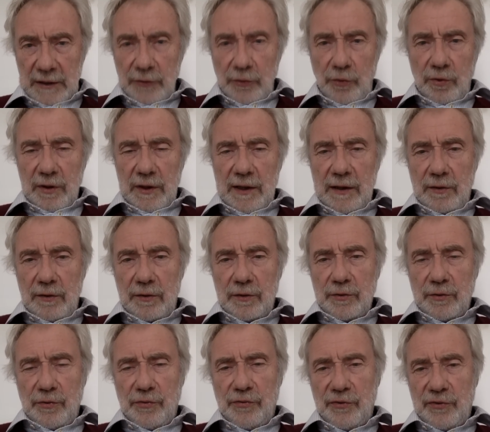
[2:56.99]
Donc les
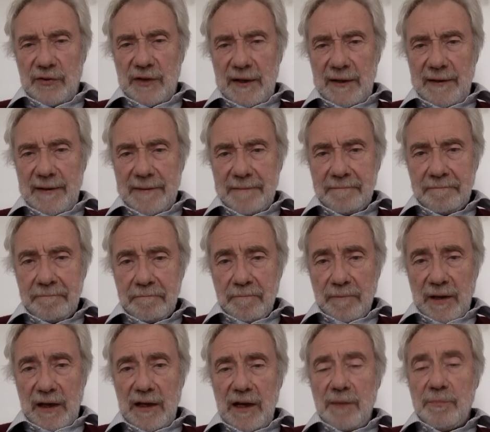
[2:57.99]
langues se délient.
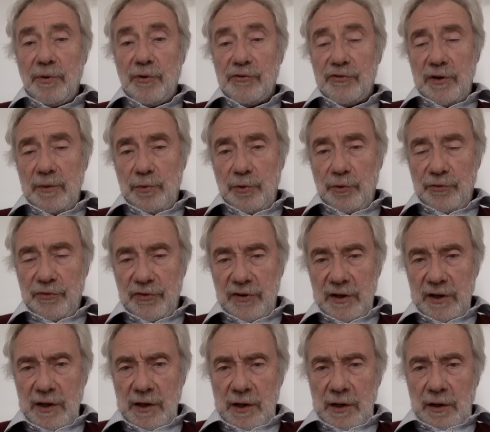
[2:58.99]
Il est possible
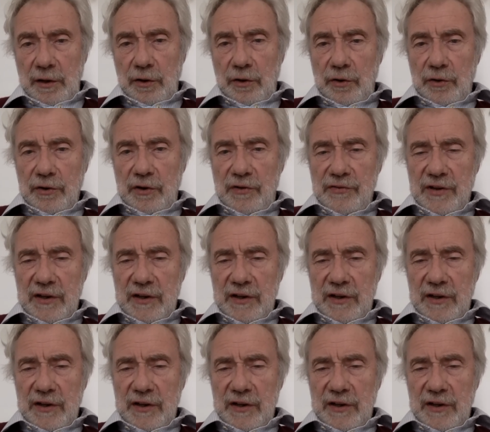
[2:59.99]
aussi qu'un